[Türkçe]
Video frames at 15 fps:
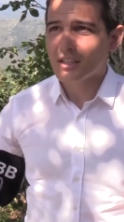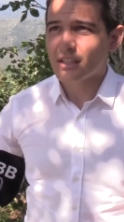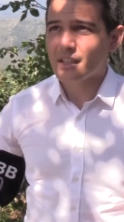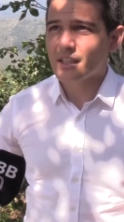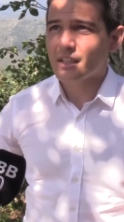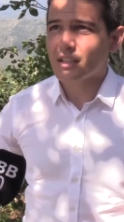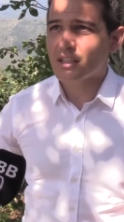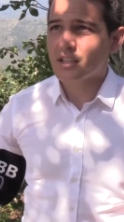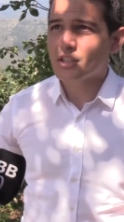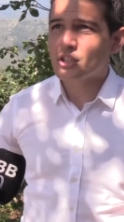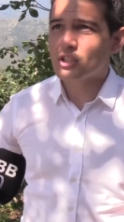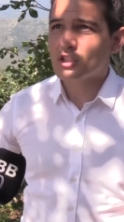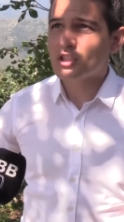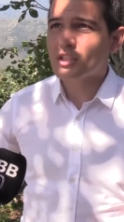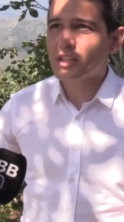e,
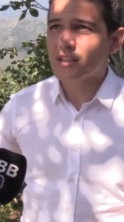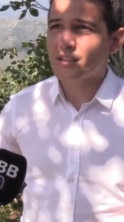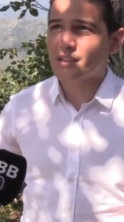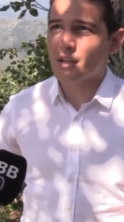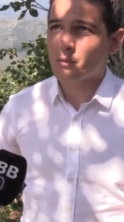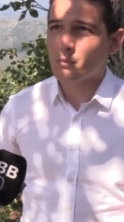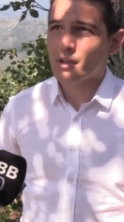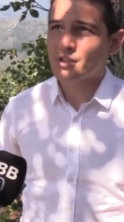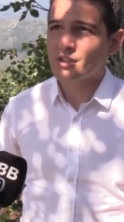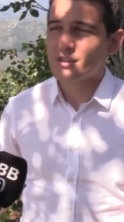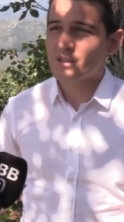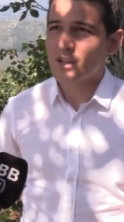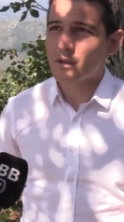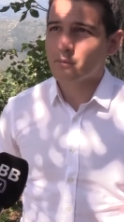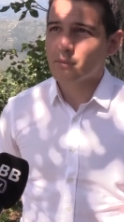işçi getiren bahçe
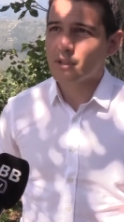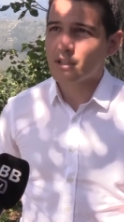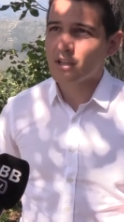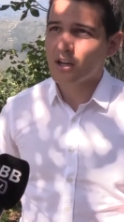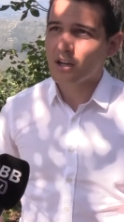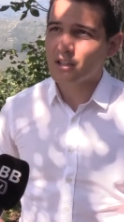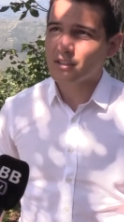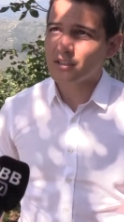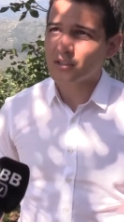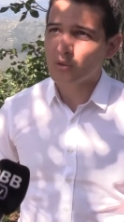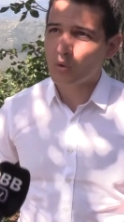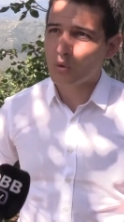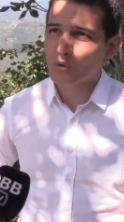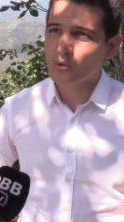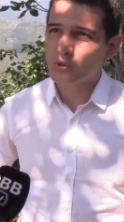sahipleri artık
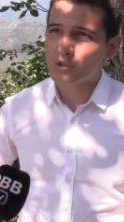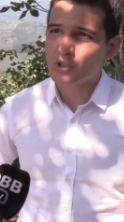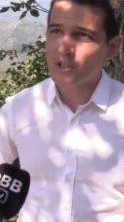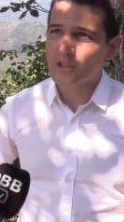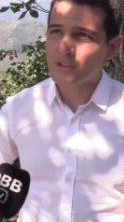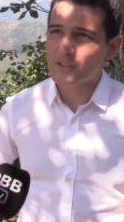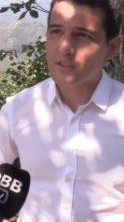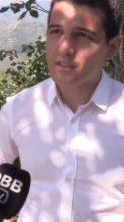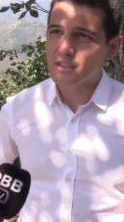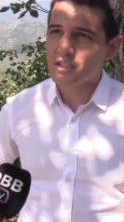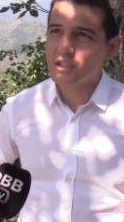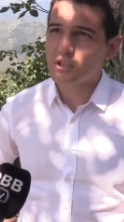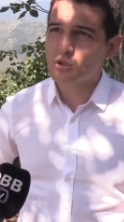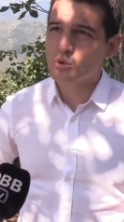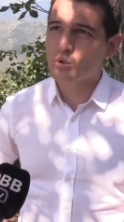Ordu
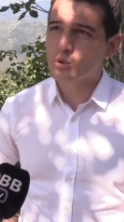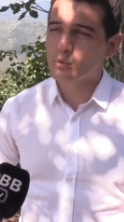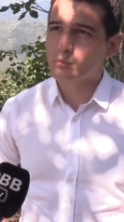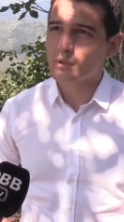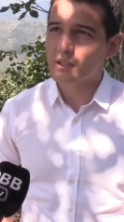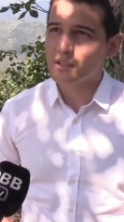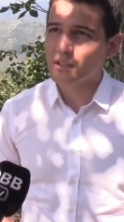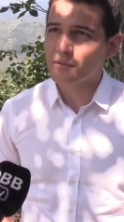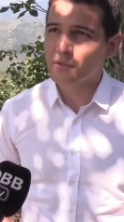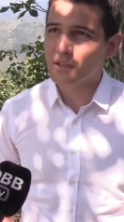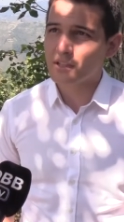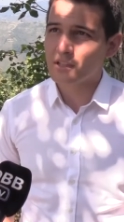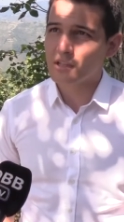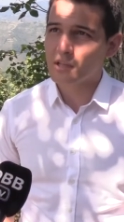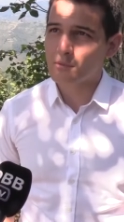içerisindeki işçi gruplarından
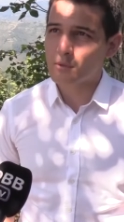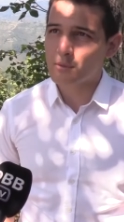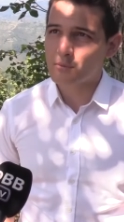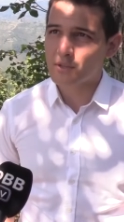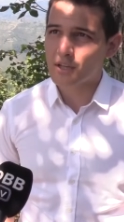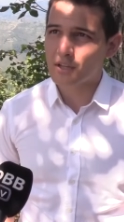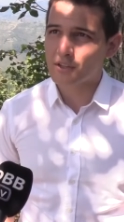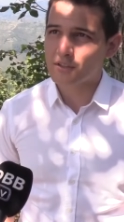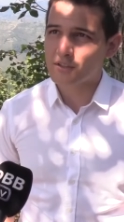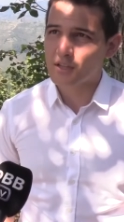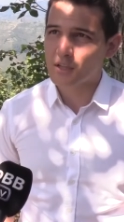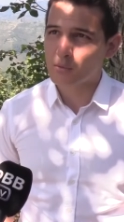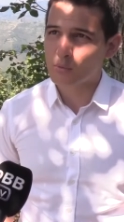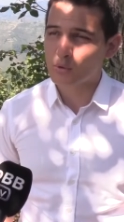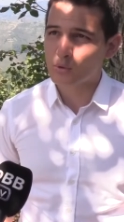faydalanma imkanına
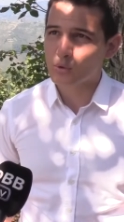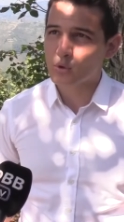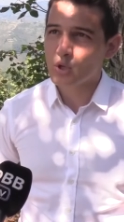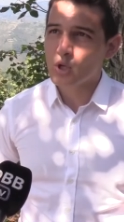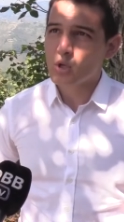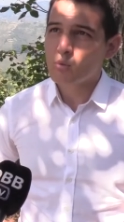sahip oldu.